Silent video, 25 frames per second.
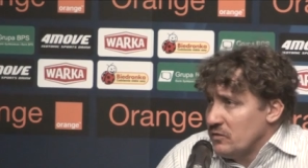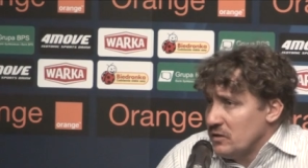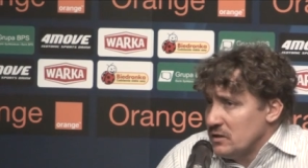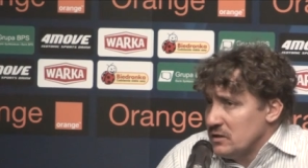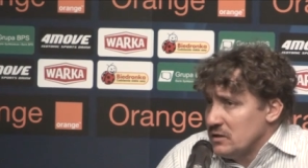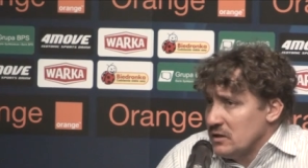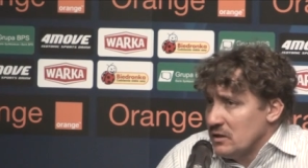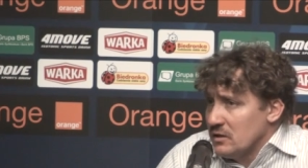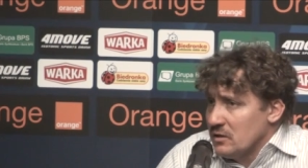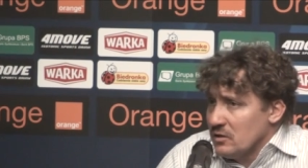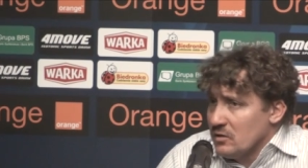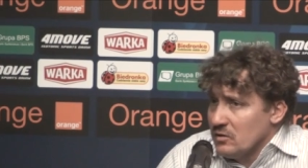
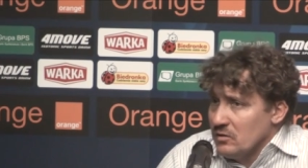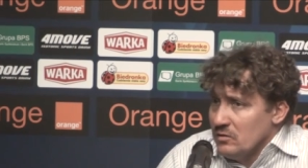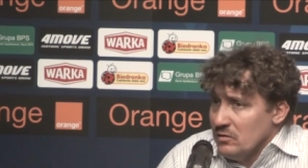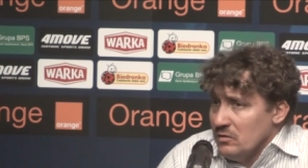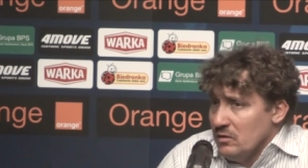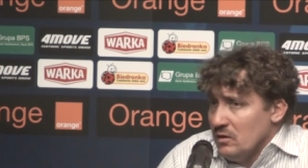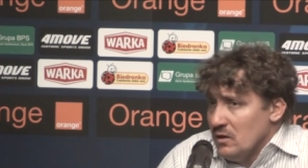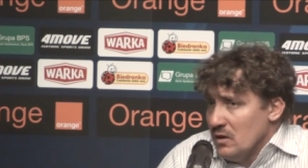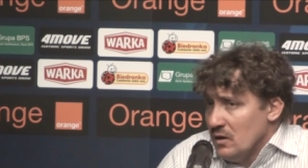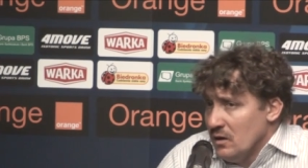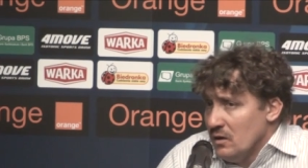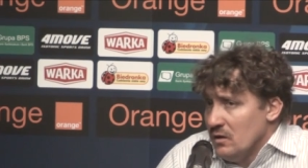Kwestia
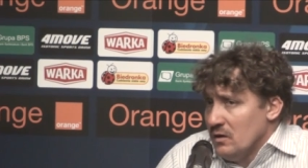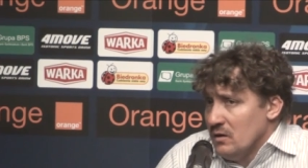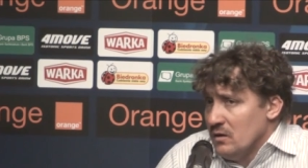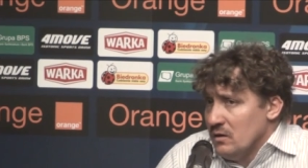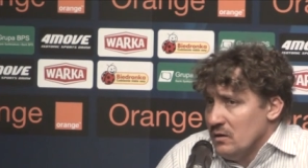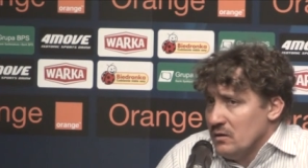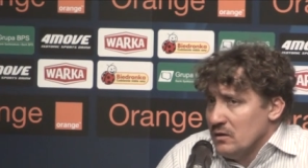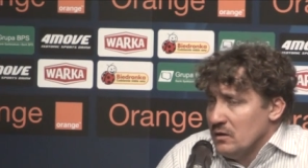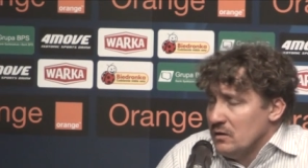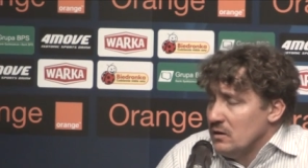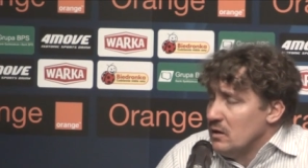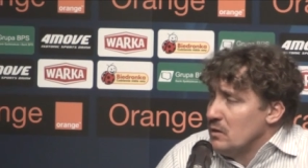tylko
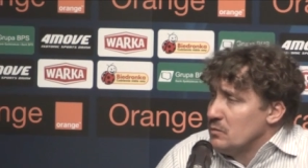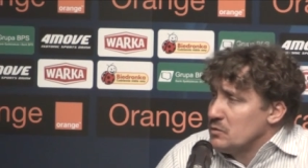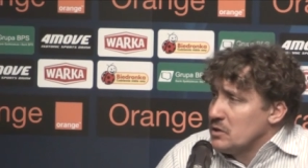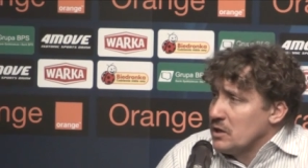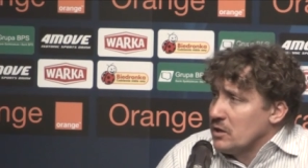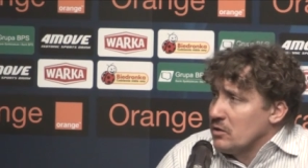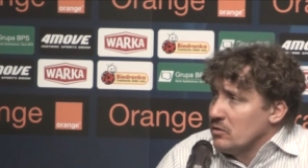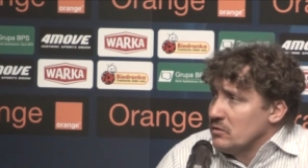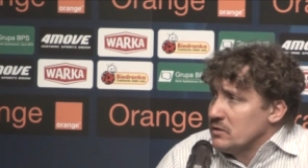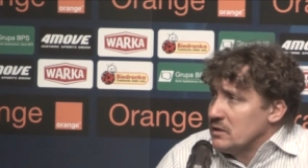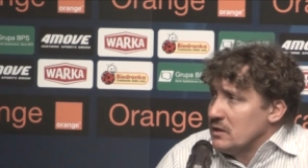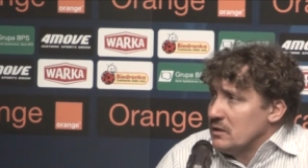
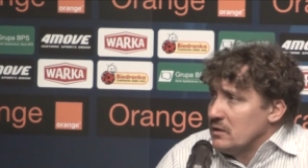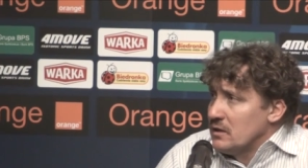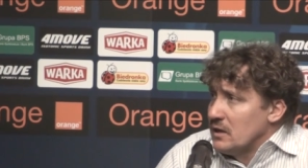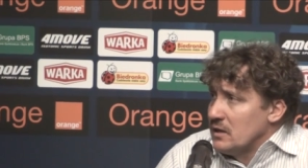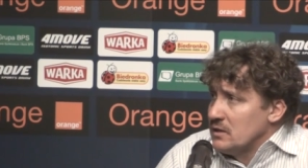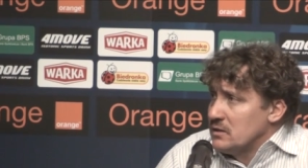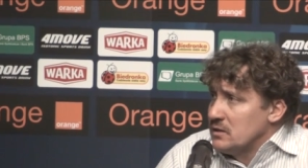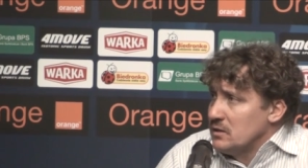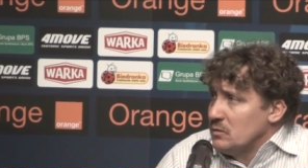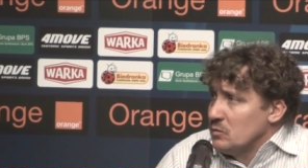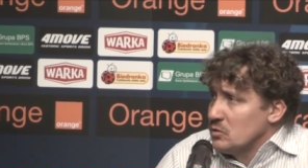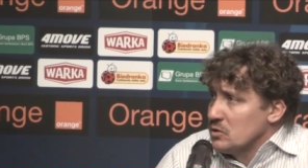lepszej
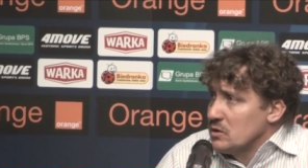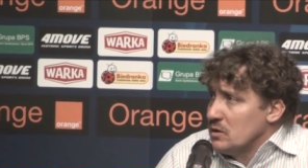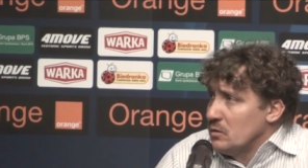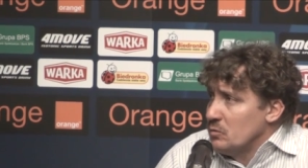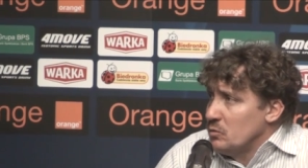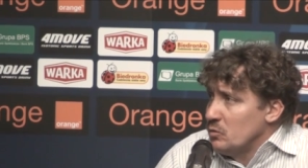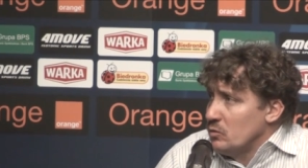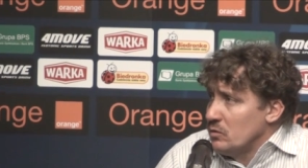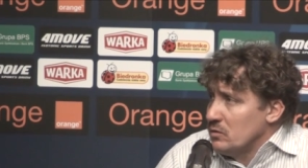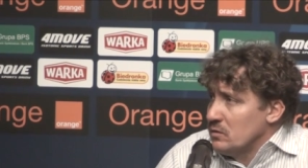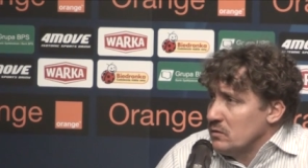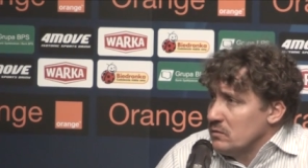koncentracji,
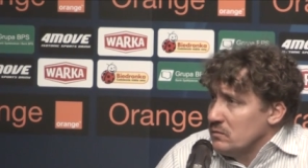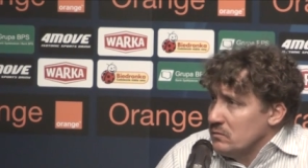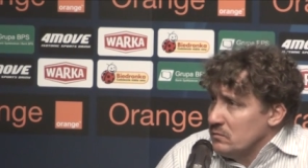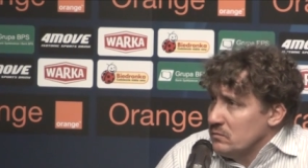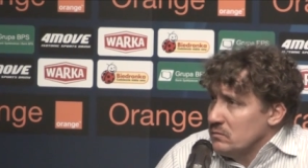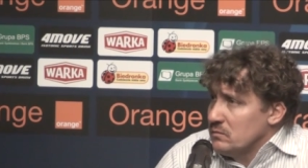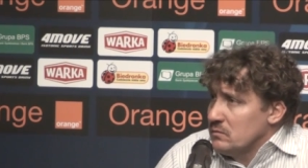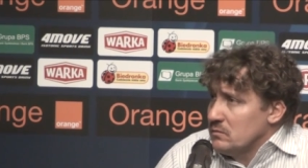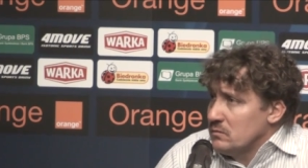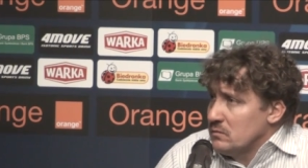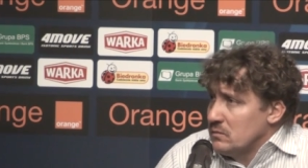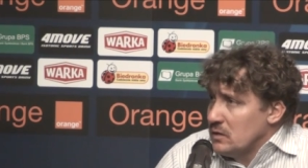można było
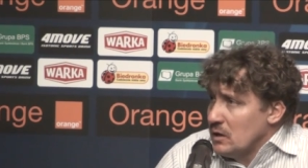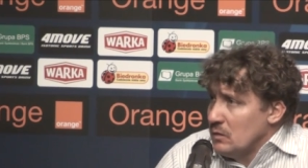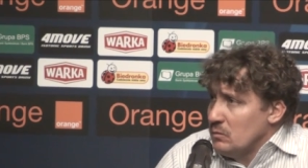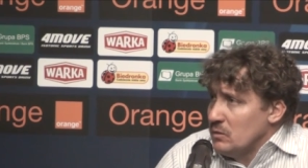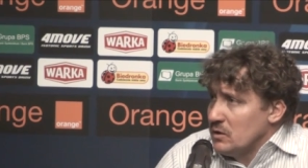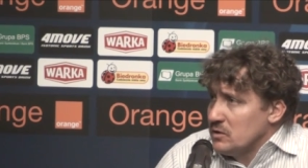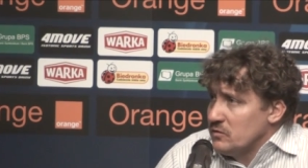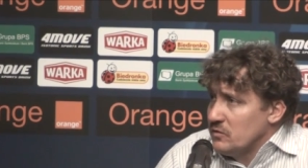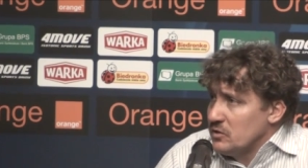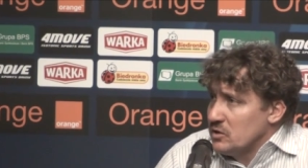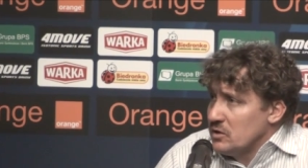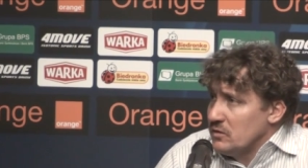
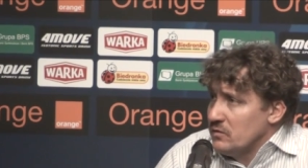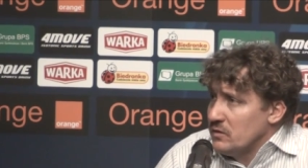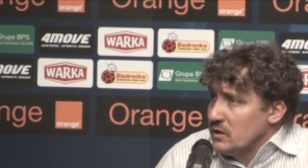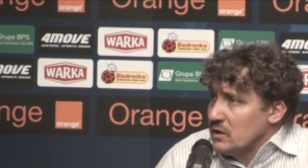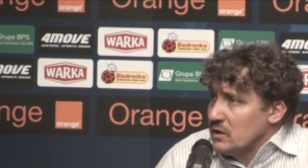ten mecz wyżej